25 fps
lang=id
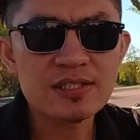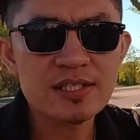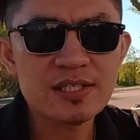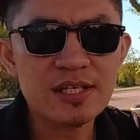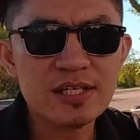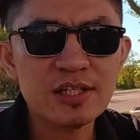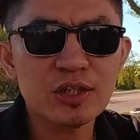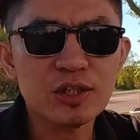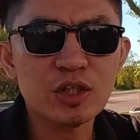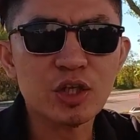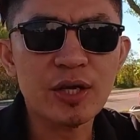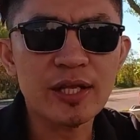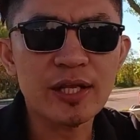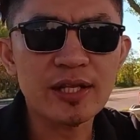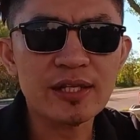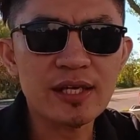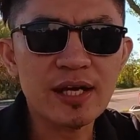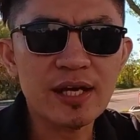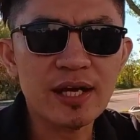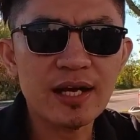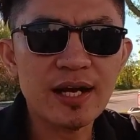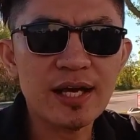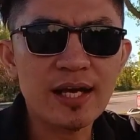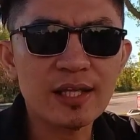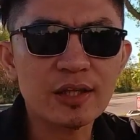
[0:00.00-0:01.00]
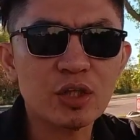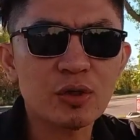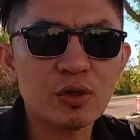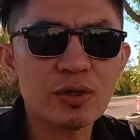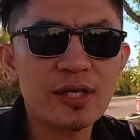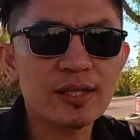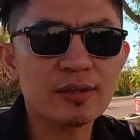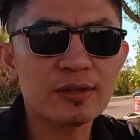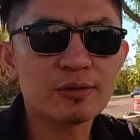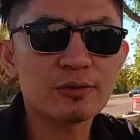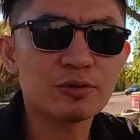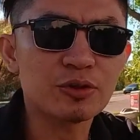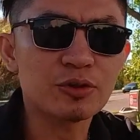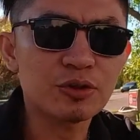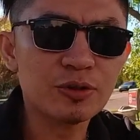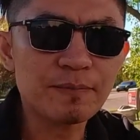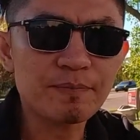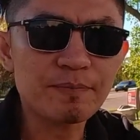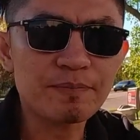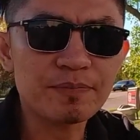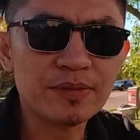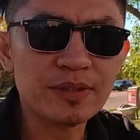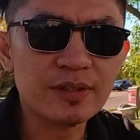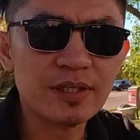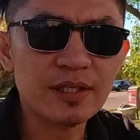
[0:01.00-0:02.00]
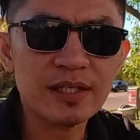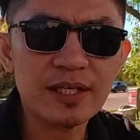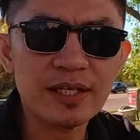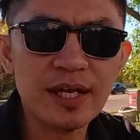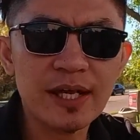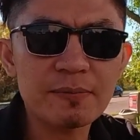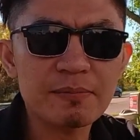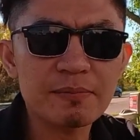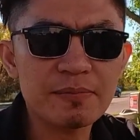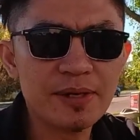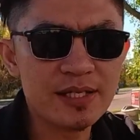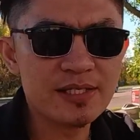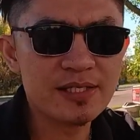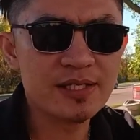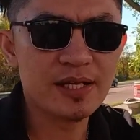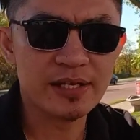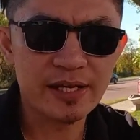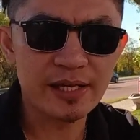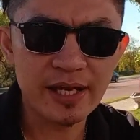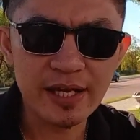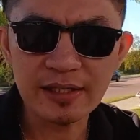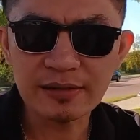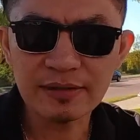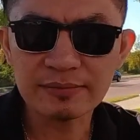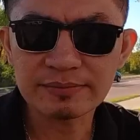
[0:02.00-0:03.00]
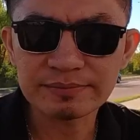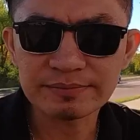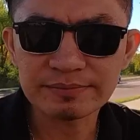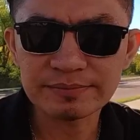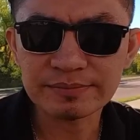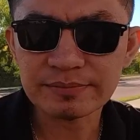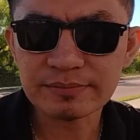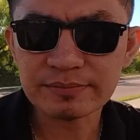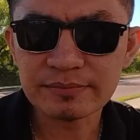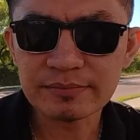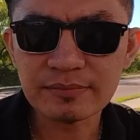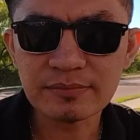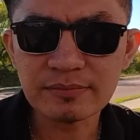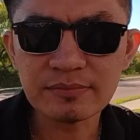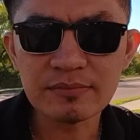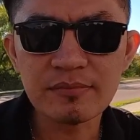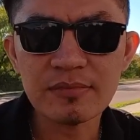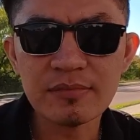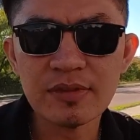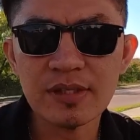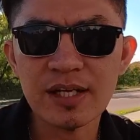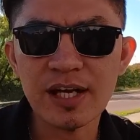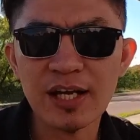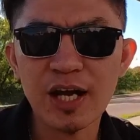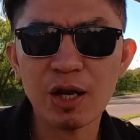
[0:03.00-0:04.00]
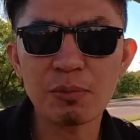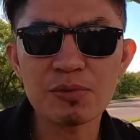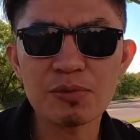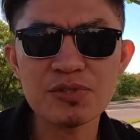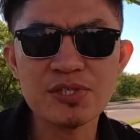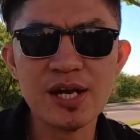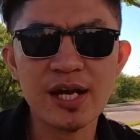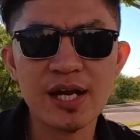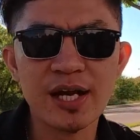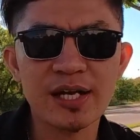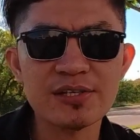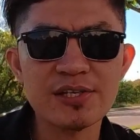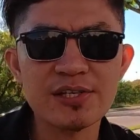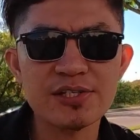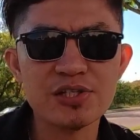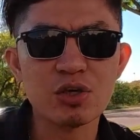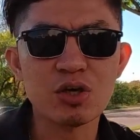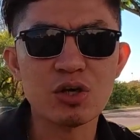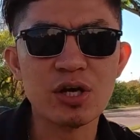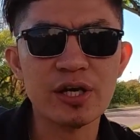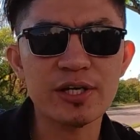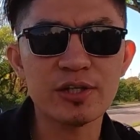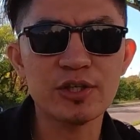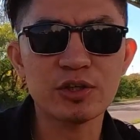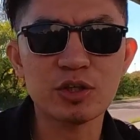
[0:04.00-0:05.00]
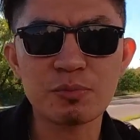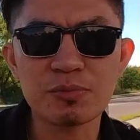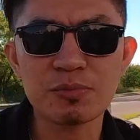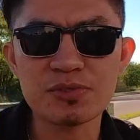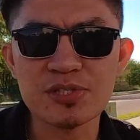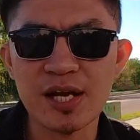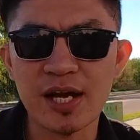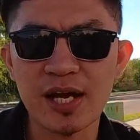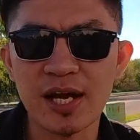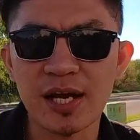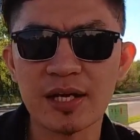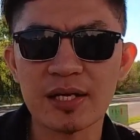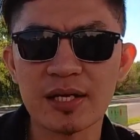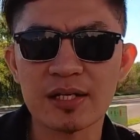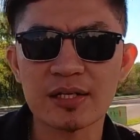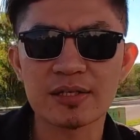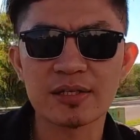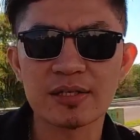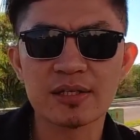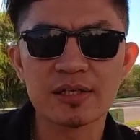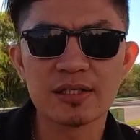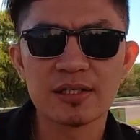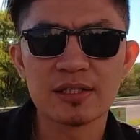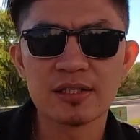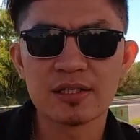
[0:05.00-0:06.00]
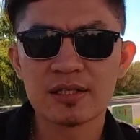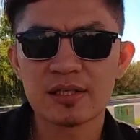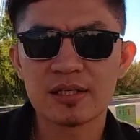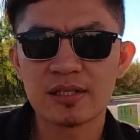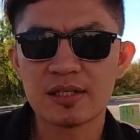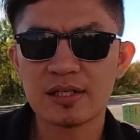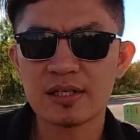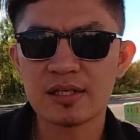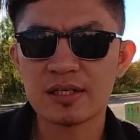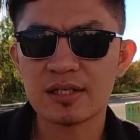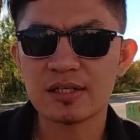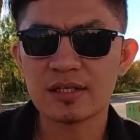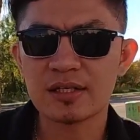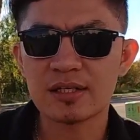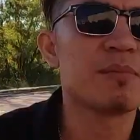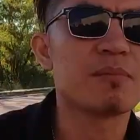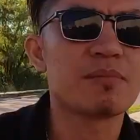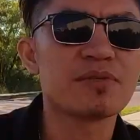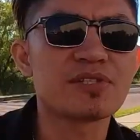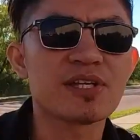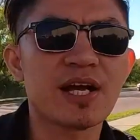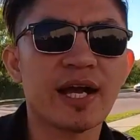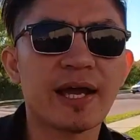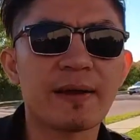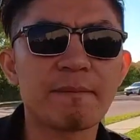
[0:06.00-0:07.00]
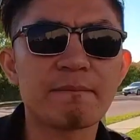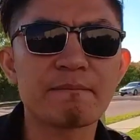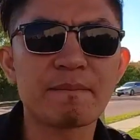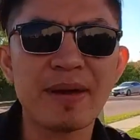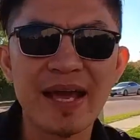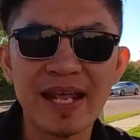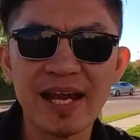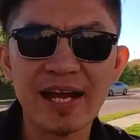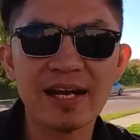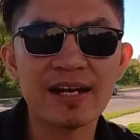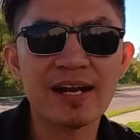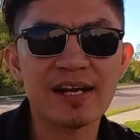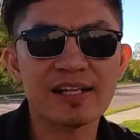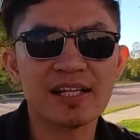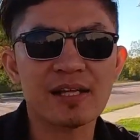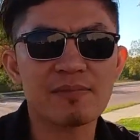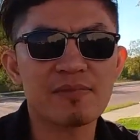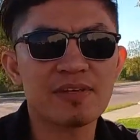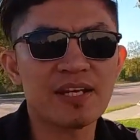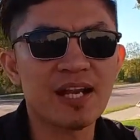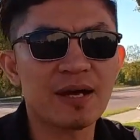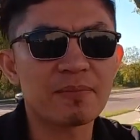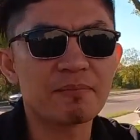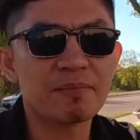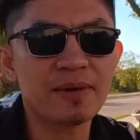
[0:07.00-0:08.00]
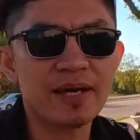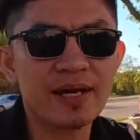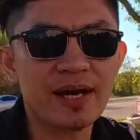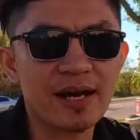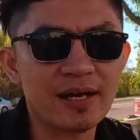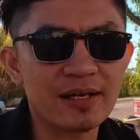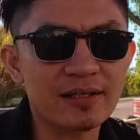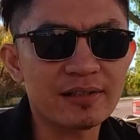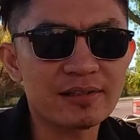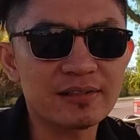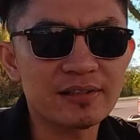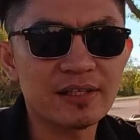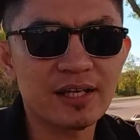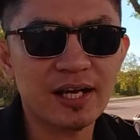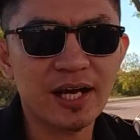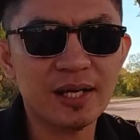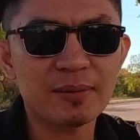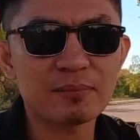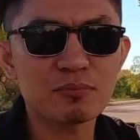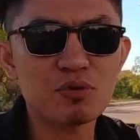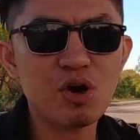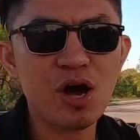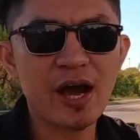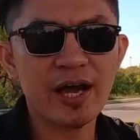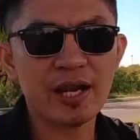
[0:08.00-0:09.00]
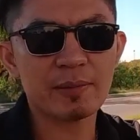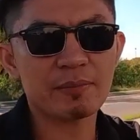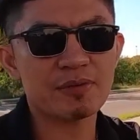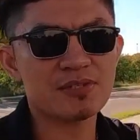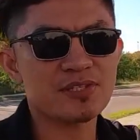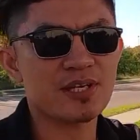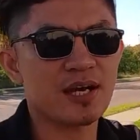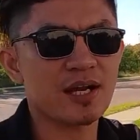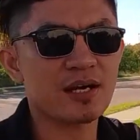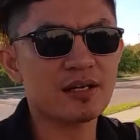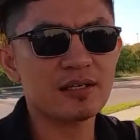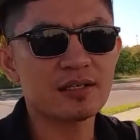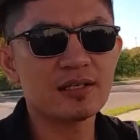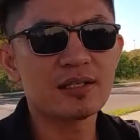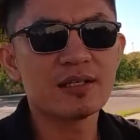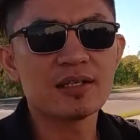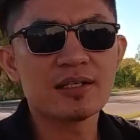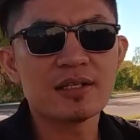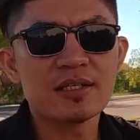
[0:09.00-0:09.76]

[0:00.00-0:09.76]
Jadi toiletnya adalah toilet duduk dan biasanya kalau misalkan seseorang itu misalkan uh, misalkan berak lah kita bilang berak, ya kan buang air besar.